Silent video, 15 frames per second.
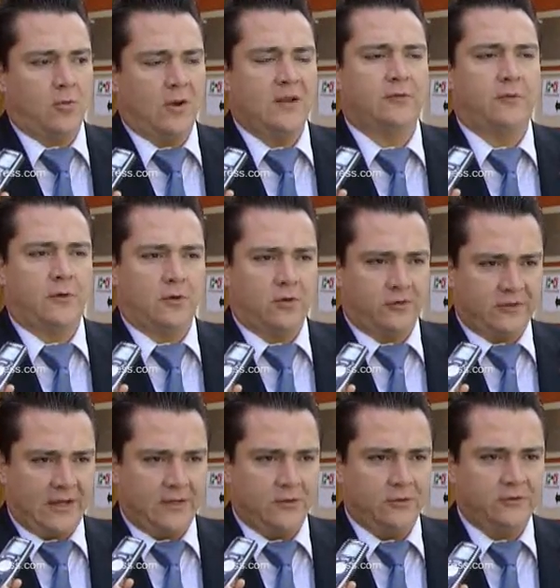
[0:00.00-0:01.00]
cuáles fueron los
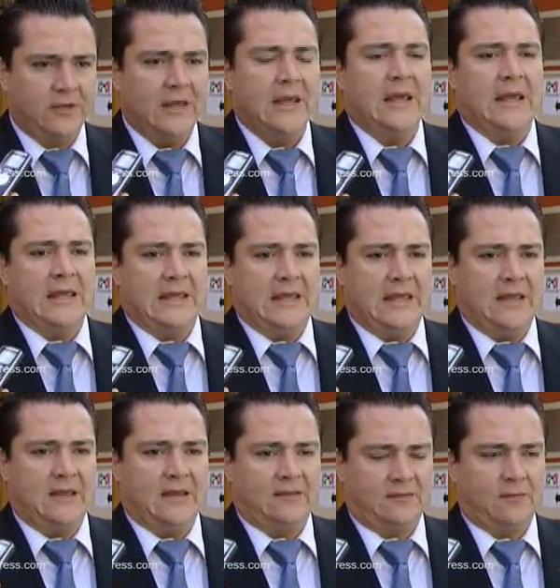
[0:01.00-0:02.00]
daños
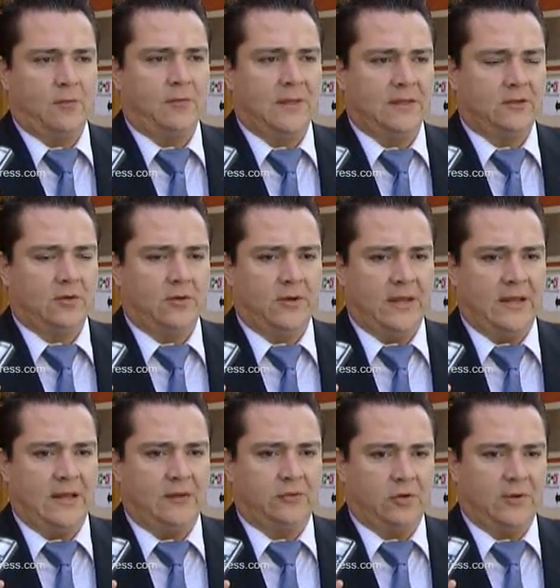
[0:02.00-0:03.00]
y en ese momento
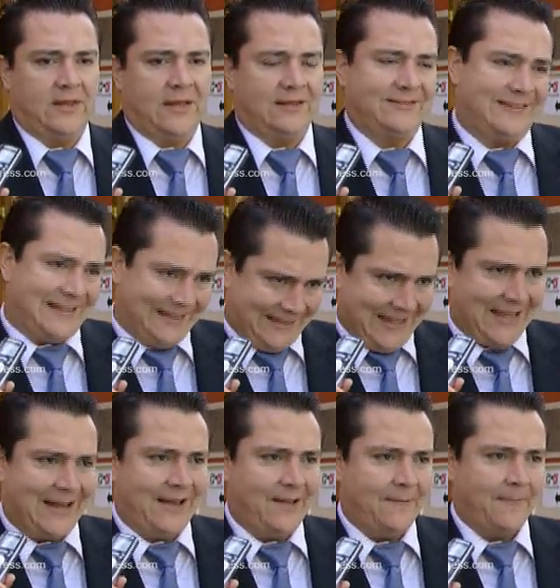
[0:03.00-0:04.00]
la autoridad se
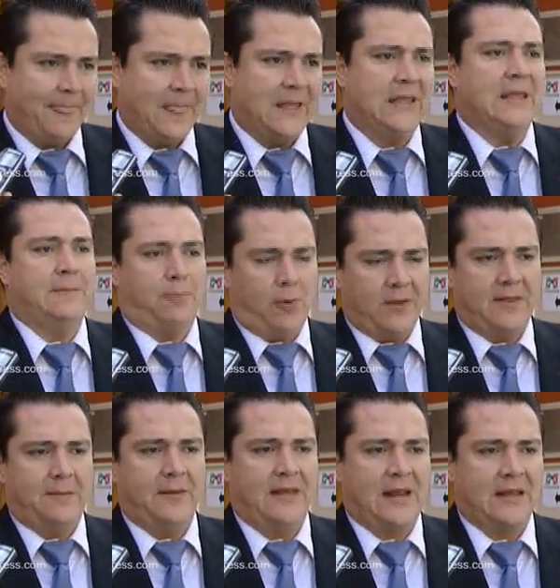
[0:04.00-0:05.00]
entera y
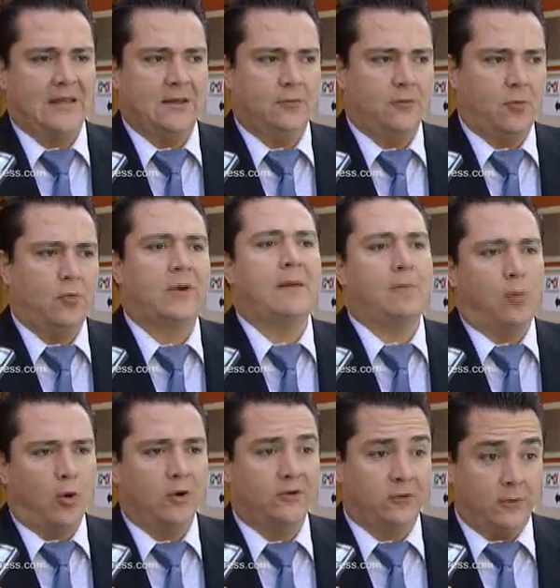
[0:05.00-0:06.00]
puede ver ahí un,
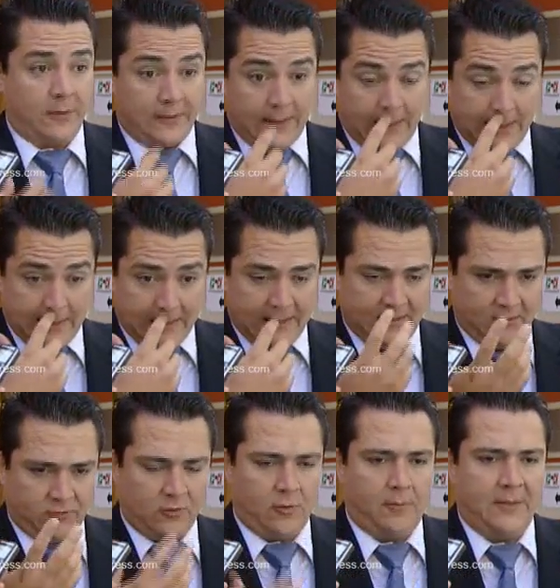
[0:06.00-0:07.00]
reembolso, ¿verdad?
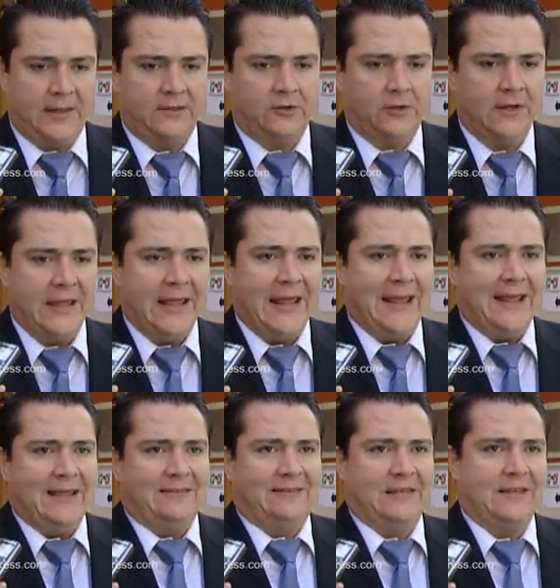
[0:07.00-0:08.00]
En, su momento.
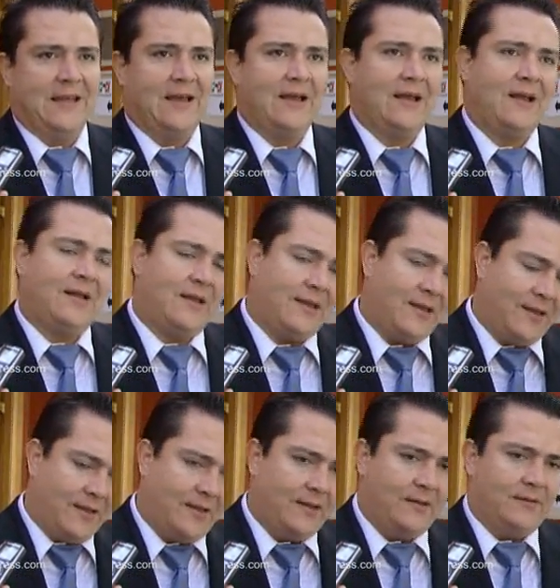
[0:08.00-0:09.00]
Si ya
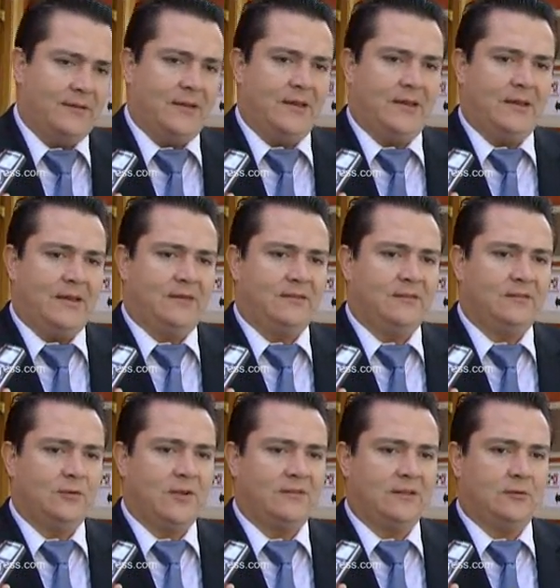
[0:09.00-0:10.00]
eh,
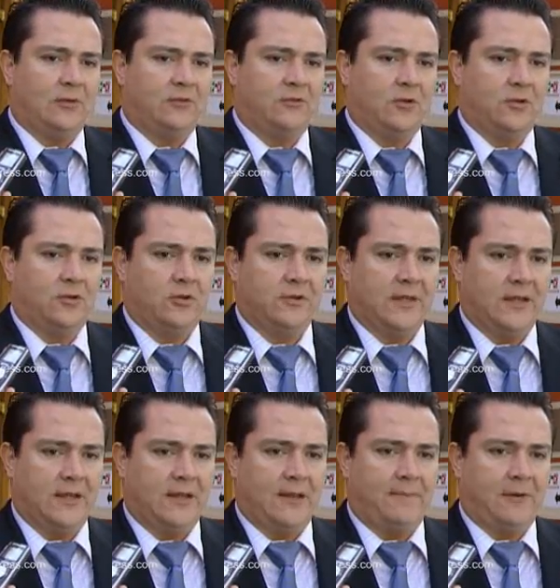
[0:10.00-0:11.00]
existe una situación
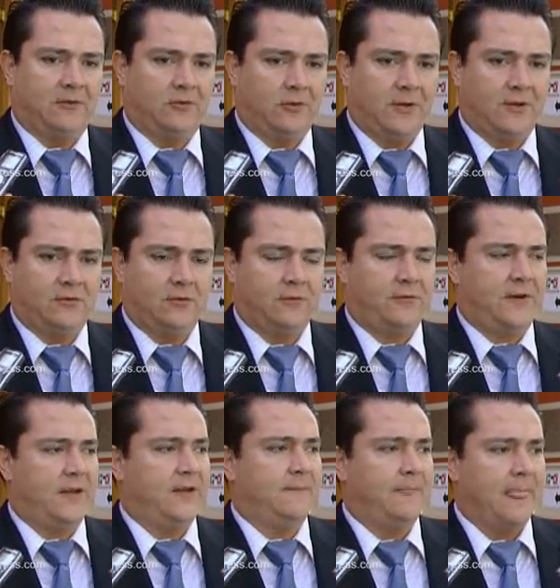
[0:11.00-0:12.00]
donde la persona
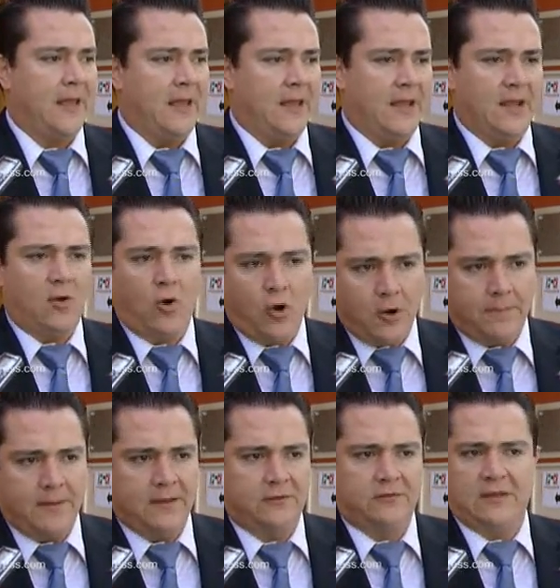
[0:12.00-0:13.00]
sufre eh,
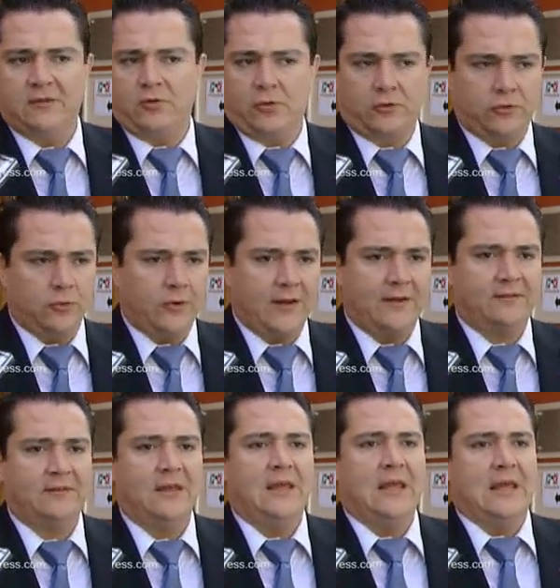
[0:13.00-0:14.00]
golpes, eh,
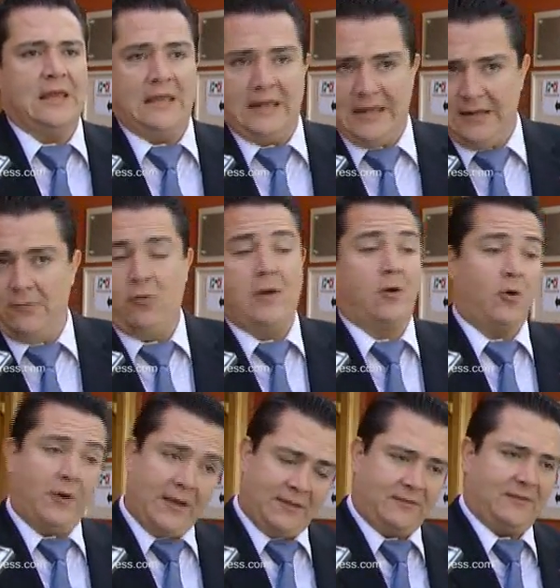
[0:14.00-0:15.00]
torturas, y
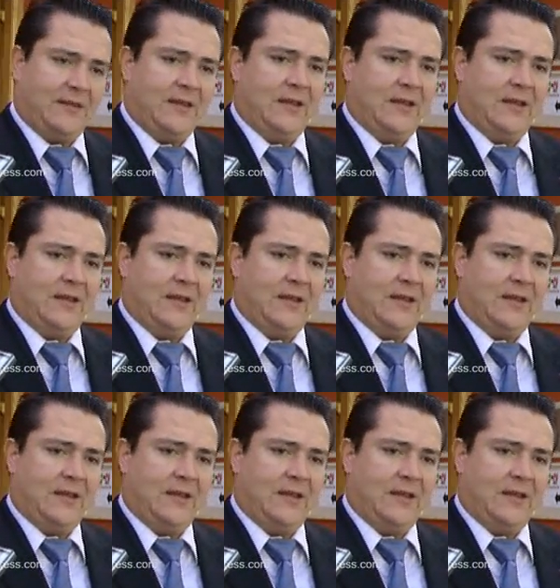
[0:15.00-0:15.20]
luego es eh,